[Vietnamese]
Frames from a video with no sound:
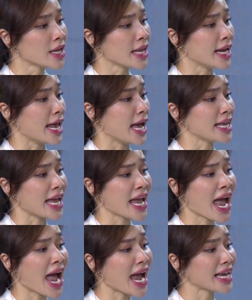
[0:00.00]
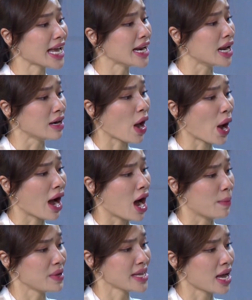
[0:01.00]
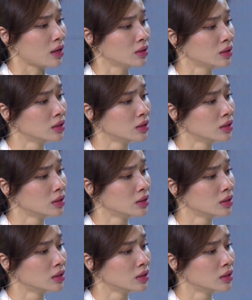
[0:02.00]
vì địa vị hai gia đình hòa hợp với nhau